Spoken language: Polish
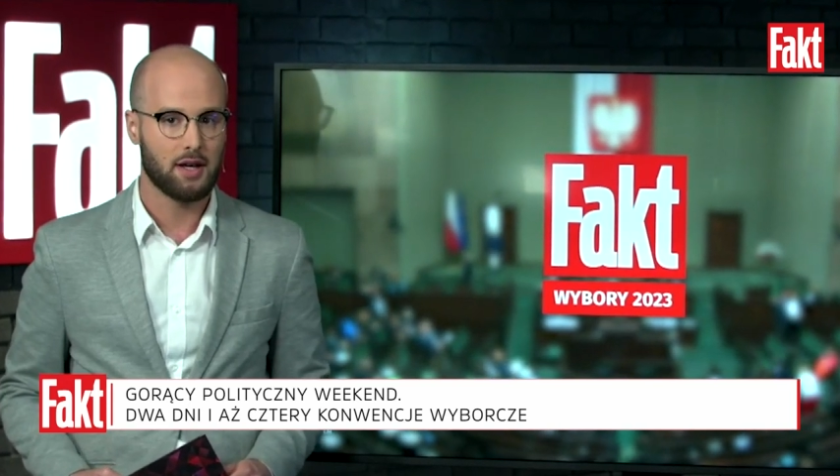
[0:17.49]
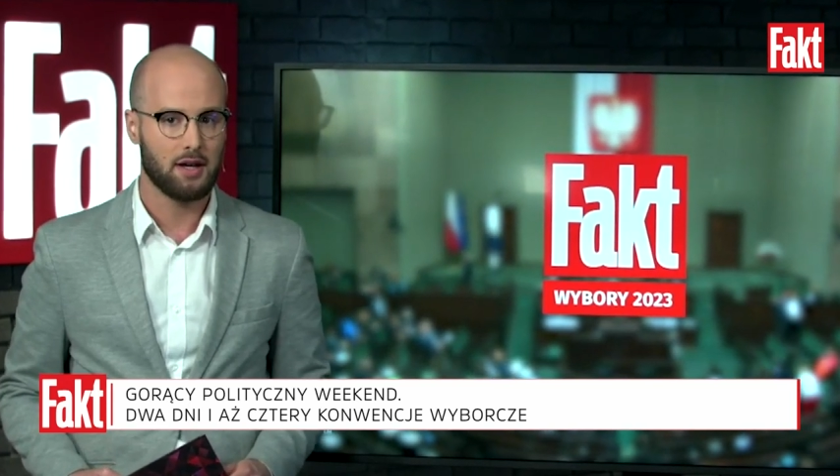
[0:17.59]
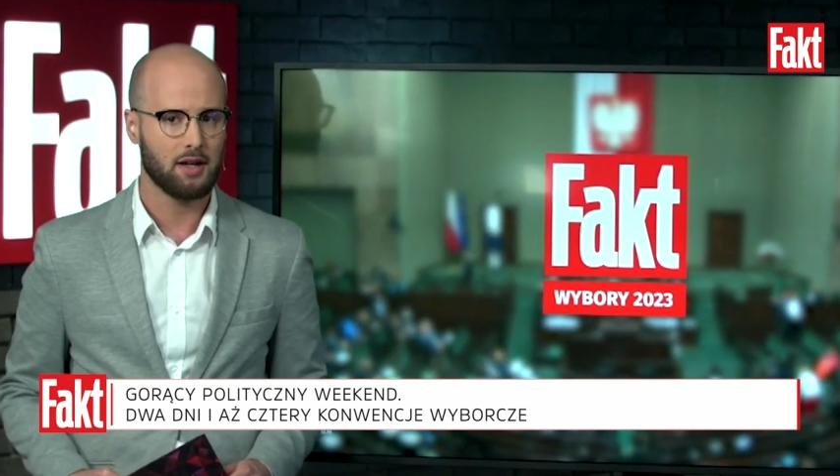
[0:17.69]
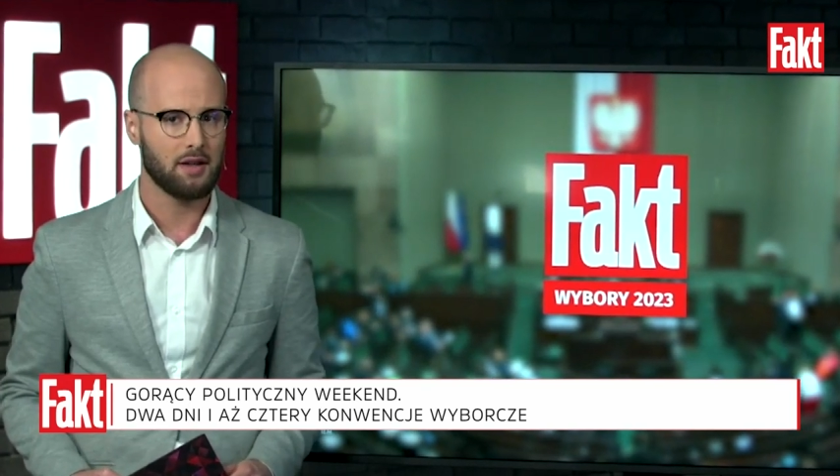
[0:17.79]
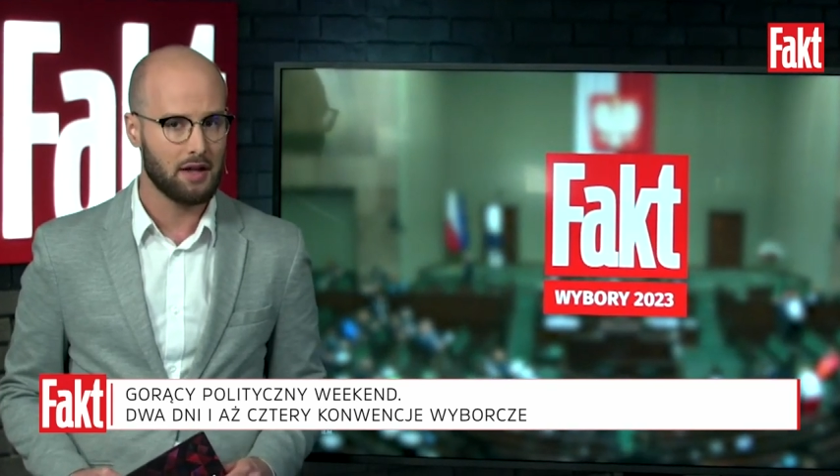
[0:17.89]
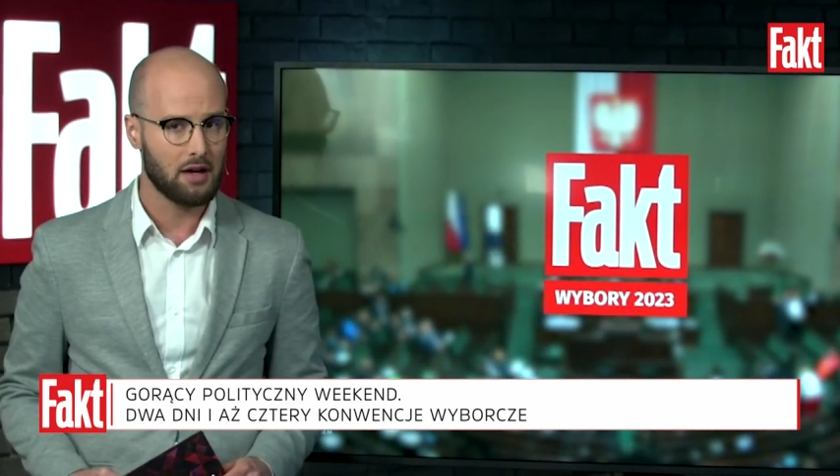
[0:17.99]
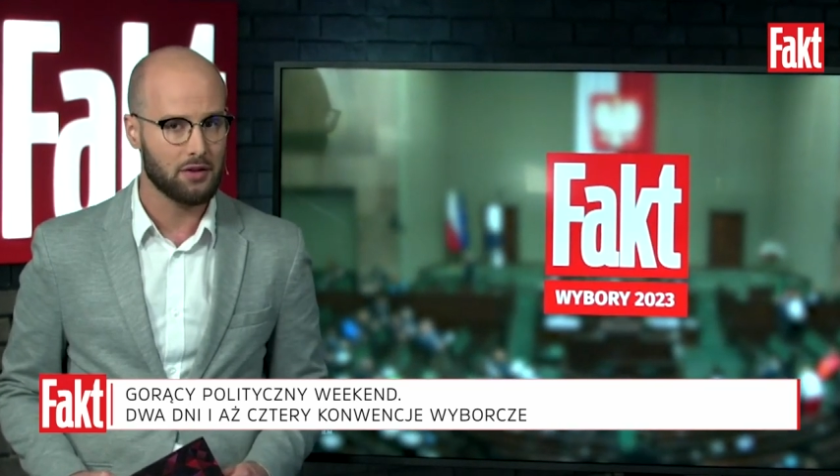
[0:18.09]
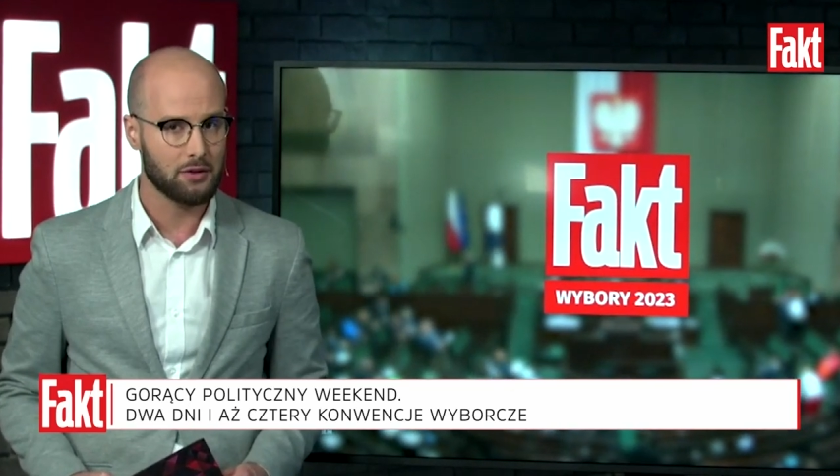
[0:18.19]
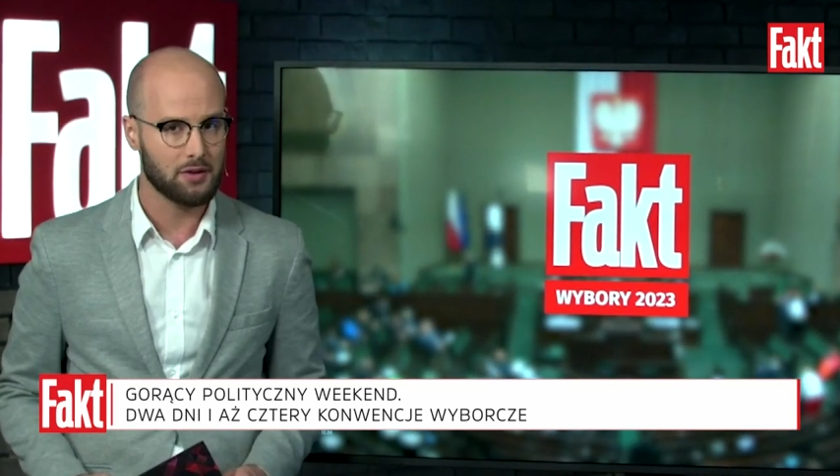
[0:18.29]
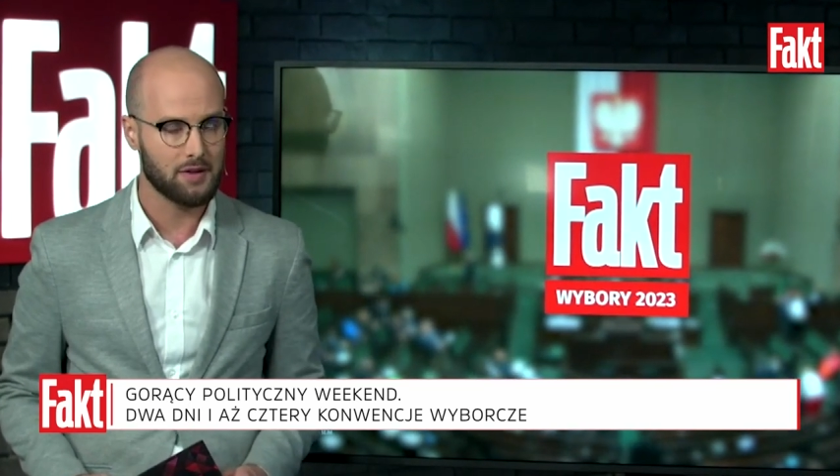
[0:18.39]
ale
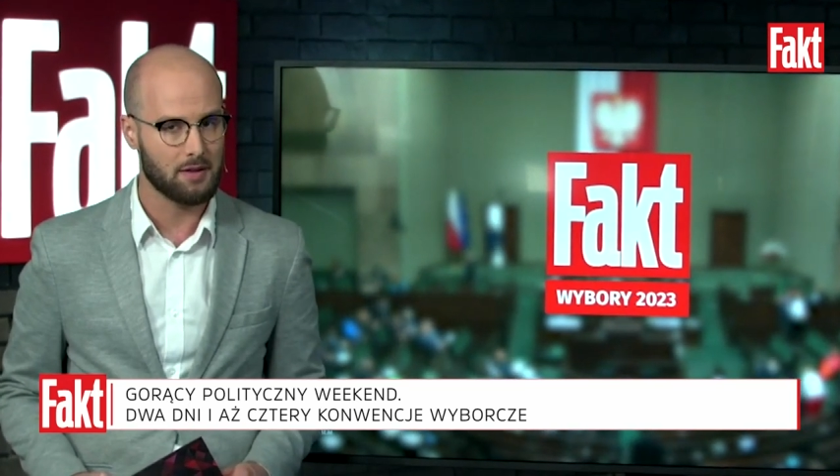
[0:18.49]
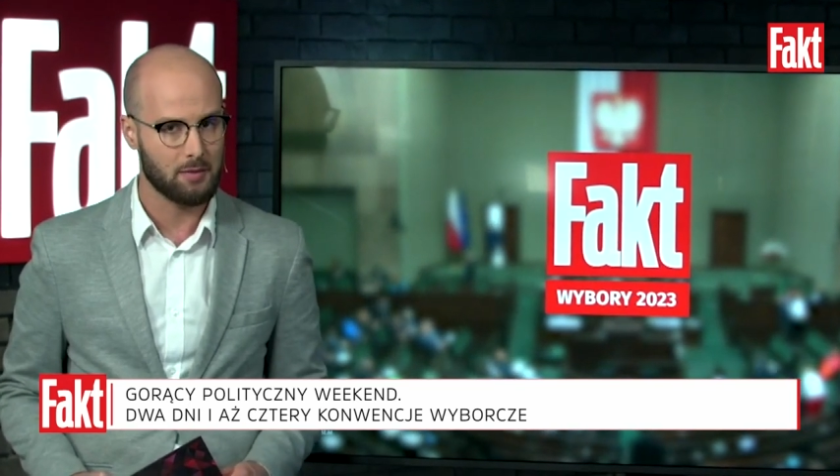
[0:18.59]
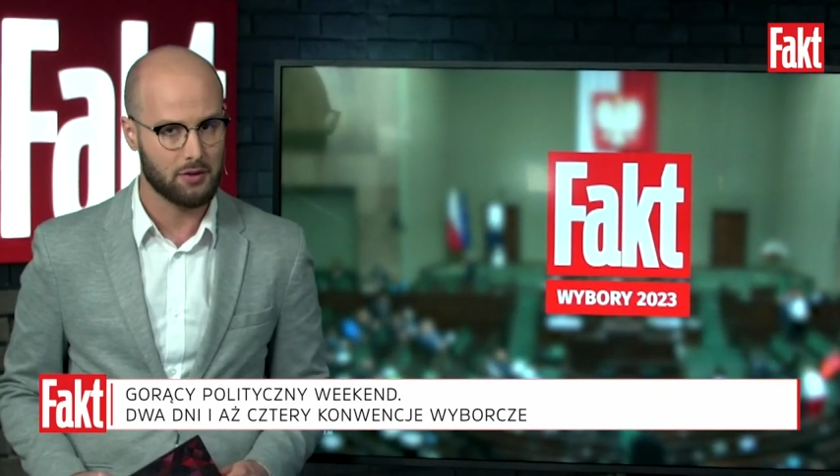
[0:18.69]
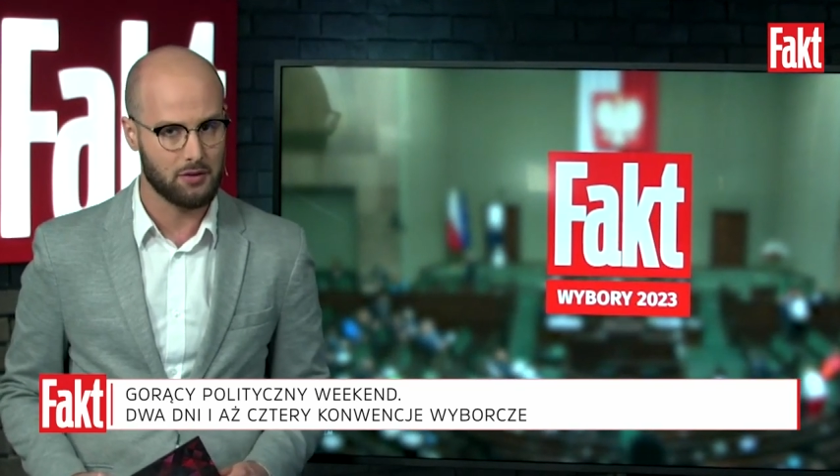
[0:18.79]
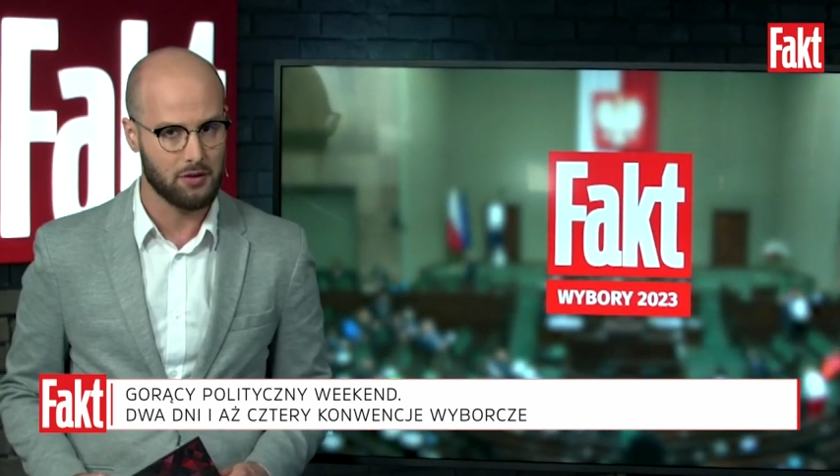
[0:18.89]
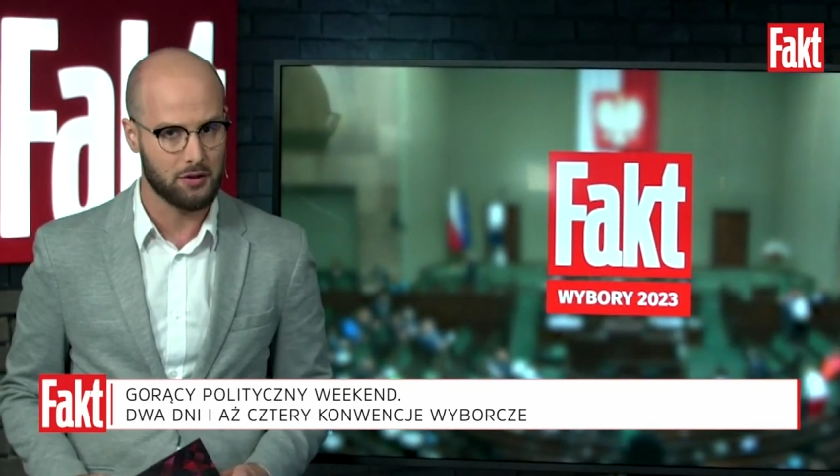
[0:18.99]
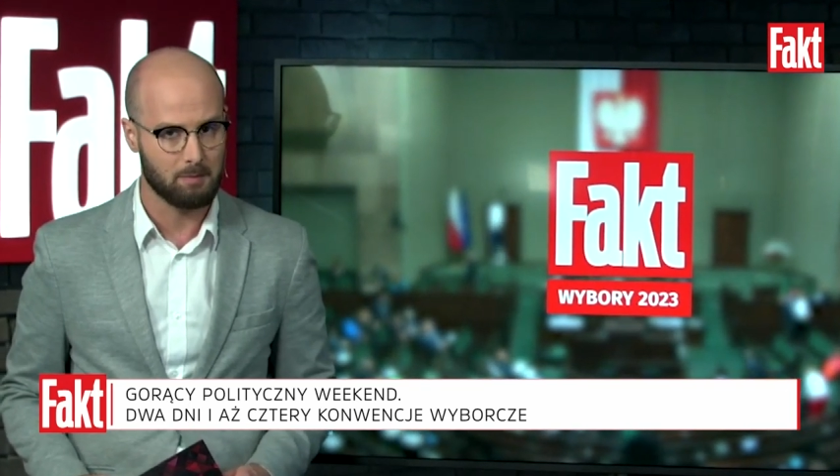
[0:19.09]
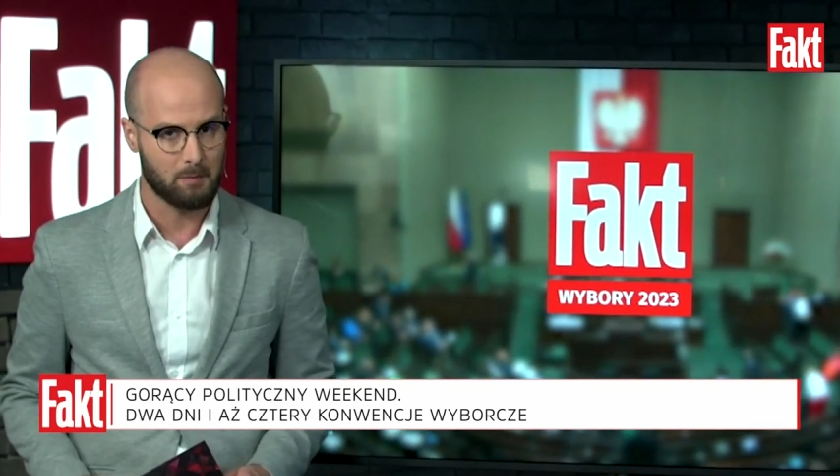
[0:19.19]
nawet o tej samej godzinie.